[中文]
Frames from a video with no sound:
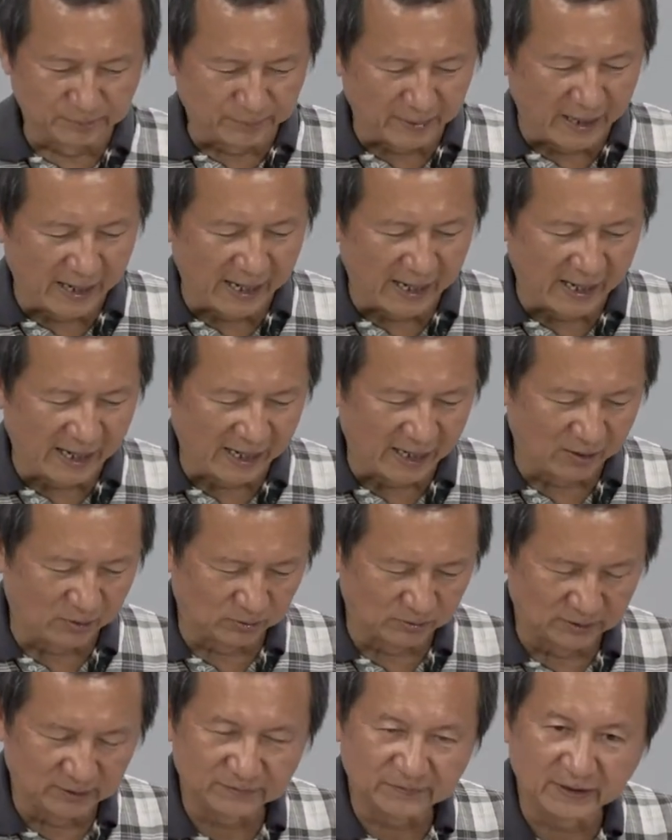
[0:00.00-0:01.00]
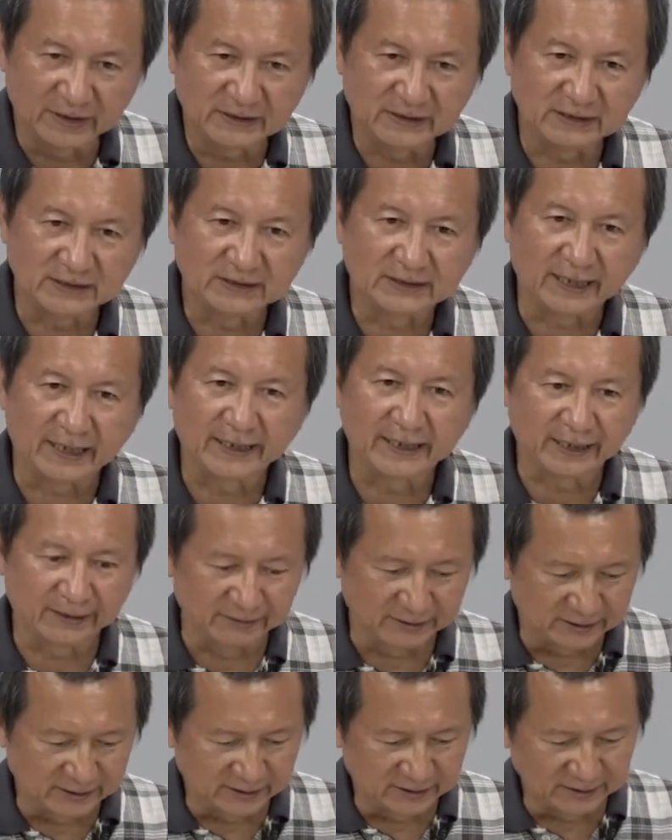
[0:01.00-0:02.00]
把我的飞机材料
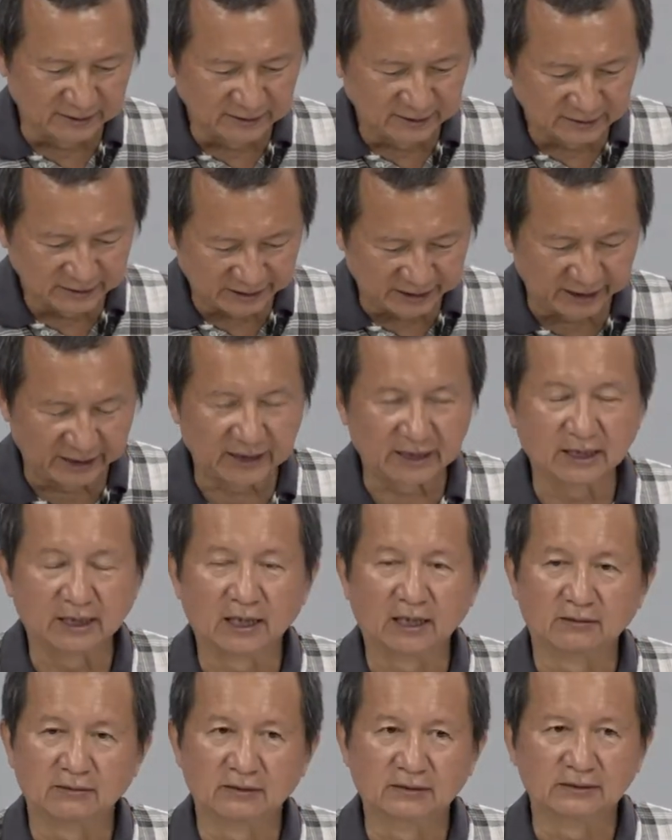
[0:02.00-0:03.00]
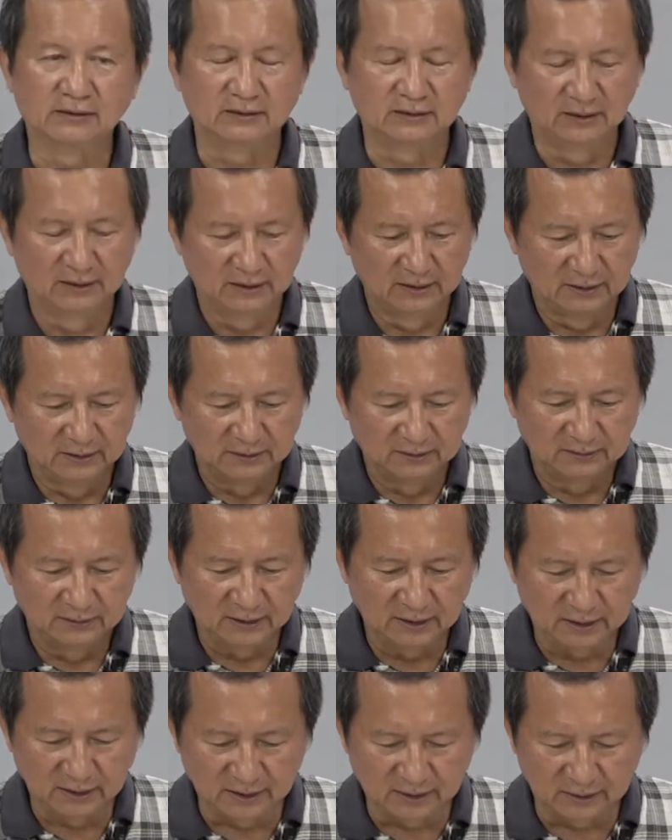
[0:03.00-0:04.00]
已经切割好了。
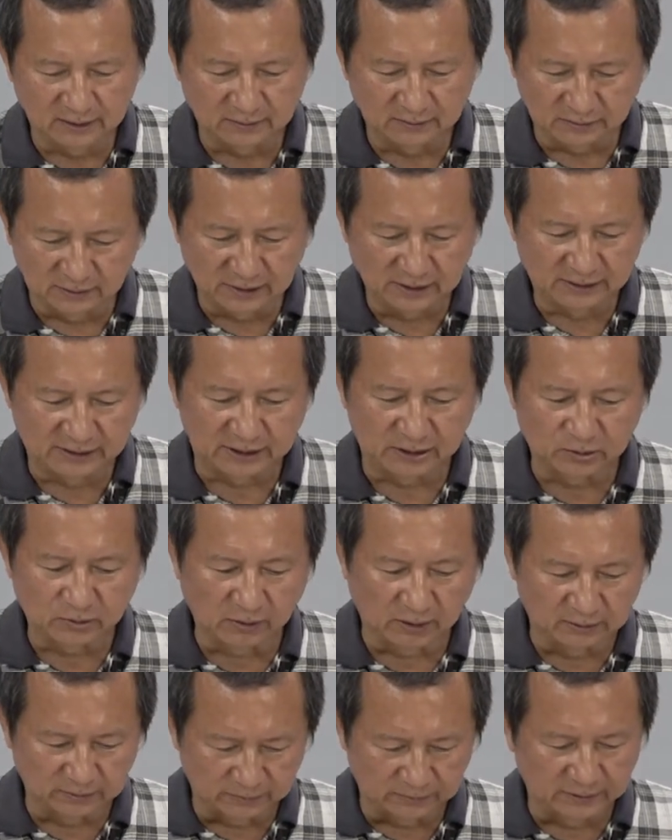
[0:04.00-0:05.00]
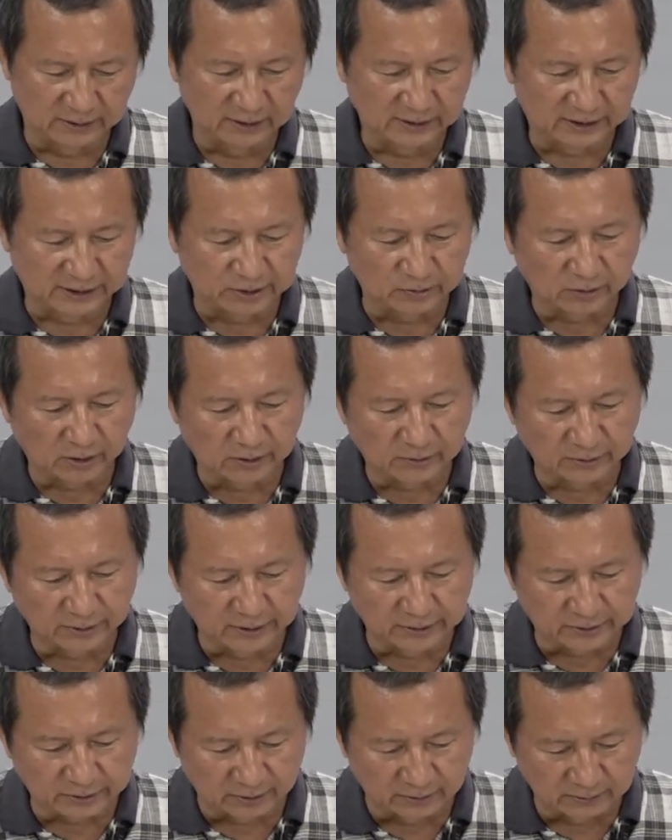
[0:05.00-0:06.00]
那我的习惯，我的习惯
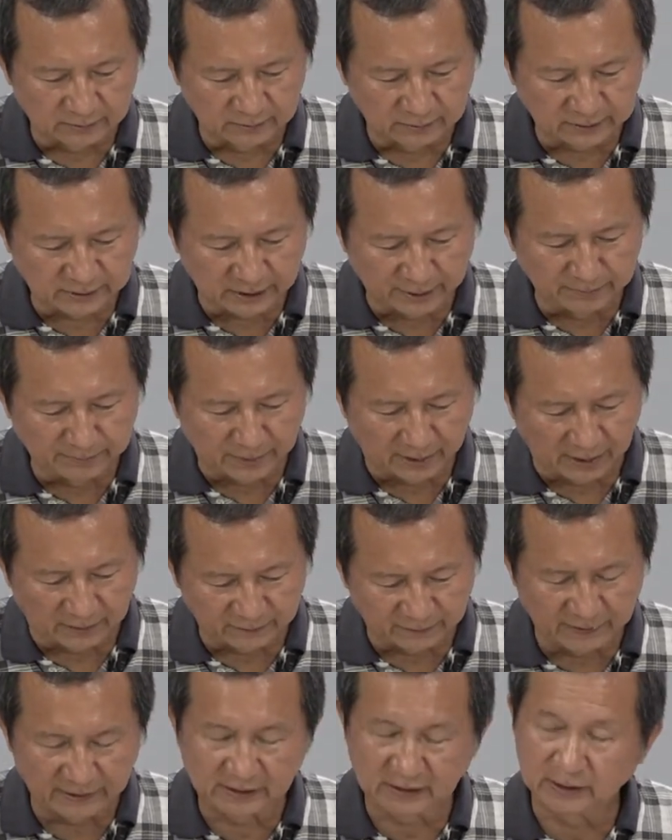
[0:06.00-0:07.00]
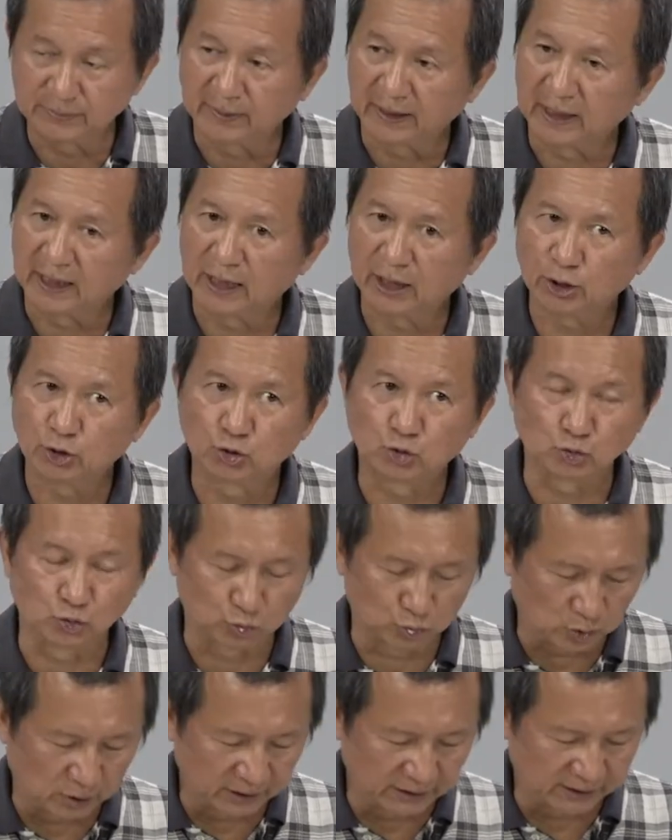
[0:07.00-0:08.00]
会从先把飞机把它组
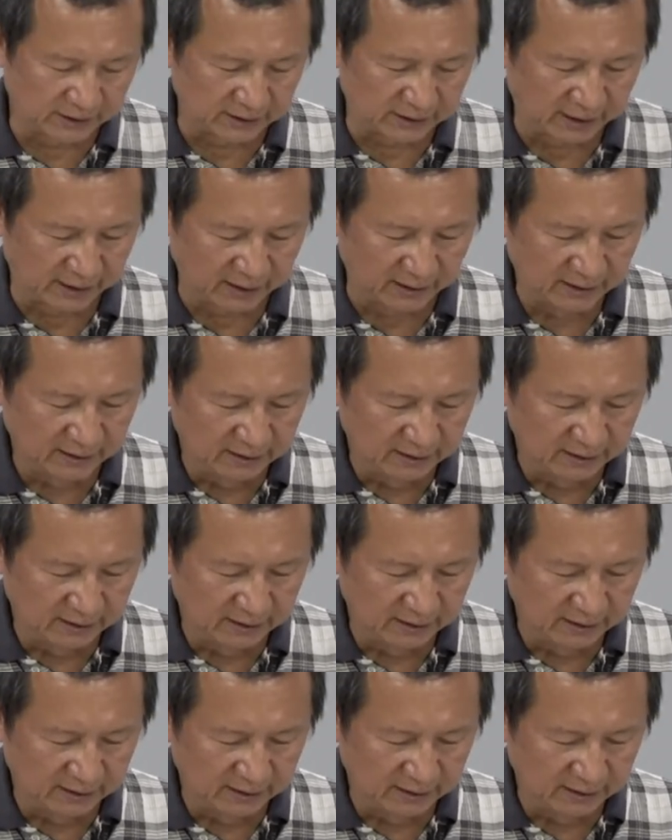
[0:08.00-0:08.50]
装起来。